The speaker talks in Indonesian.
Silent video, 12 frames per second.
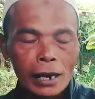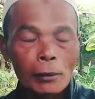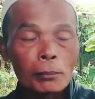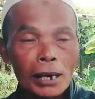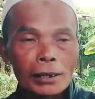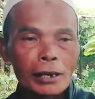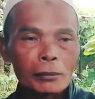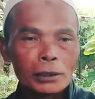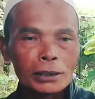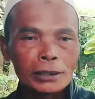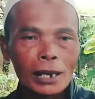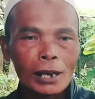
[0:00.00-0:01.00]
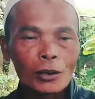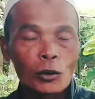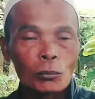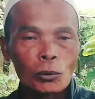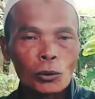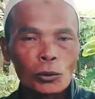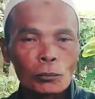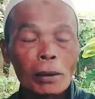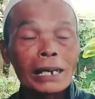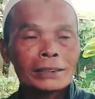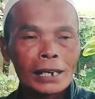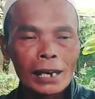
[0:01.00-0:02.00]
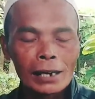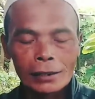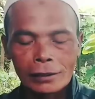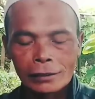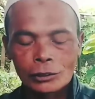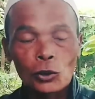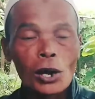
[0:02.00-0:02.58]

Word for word: abang nggak bisa ngomong panjang mm-hmm.